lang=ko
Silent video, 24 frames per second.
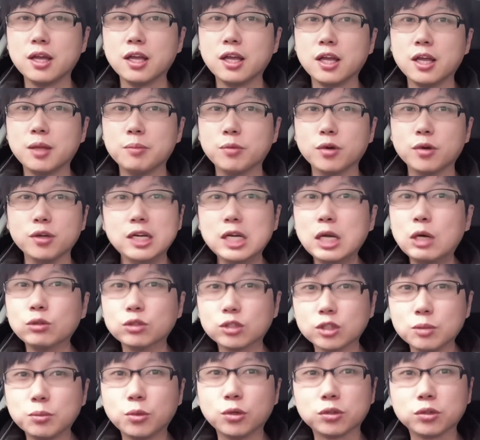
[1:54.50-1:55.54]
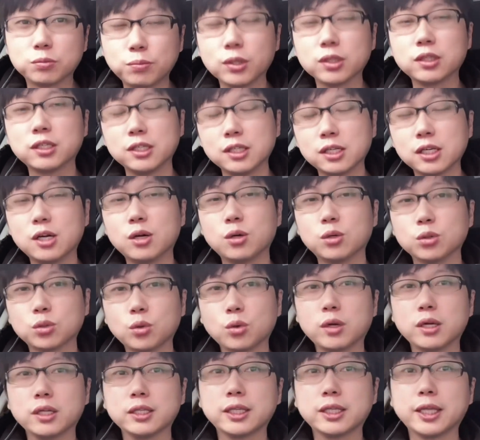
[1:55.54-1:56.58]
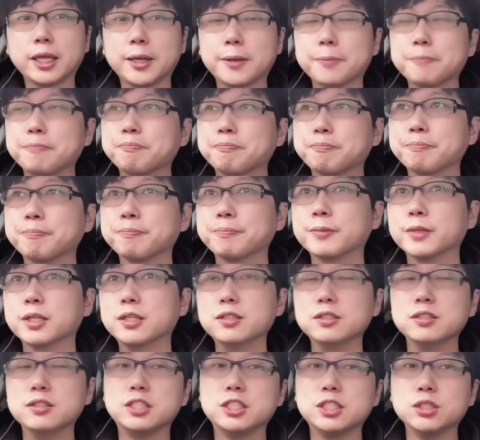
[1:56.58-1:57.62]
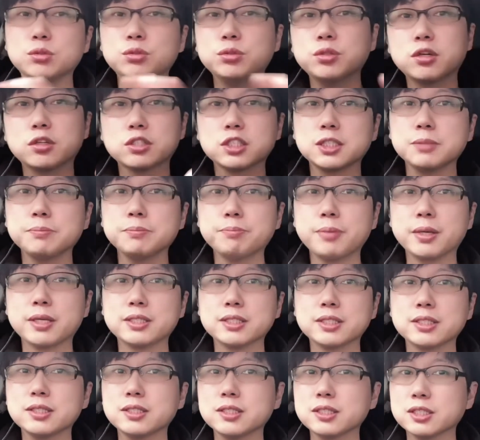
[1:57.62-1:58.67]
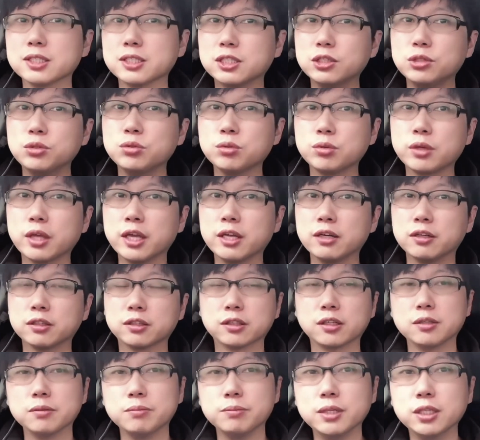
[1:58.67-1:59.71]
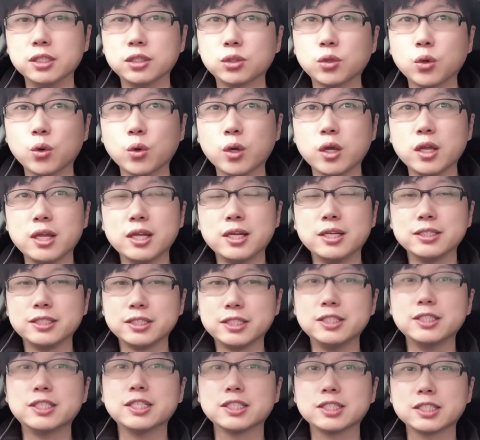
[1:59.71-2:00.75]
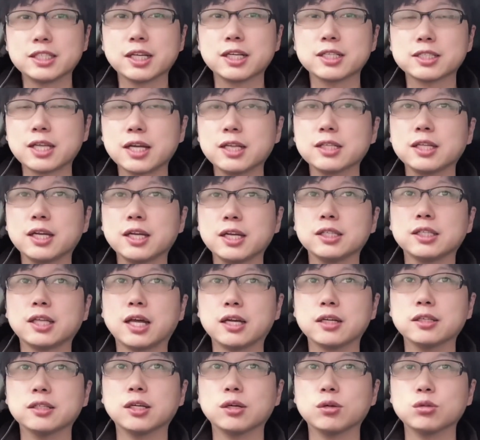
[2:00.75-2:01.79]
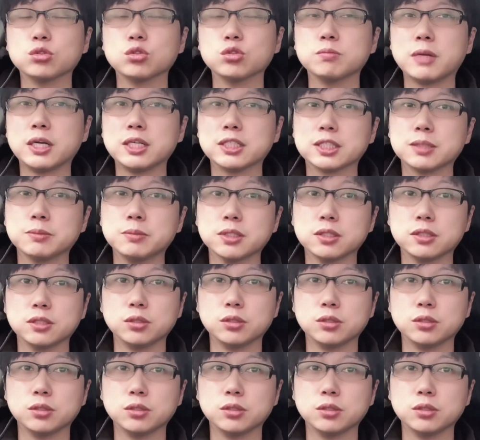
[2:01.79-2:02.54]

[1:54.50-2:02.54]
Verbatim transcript: 뭐 1라운드도 못 버티는 거하고 똑같아요. 음, 그 지구력 심폐 쓰는 근육의 어떤 밀동 질 자체가 상당히 다르다고 좀 말씀을 드리고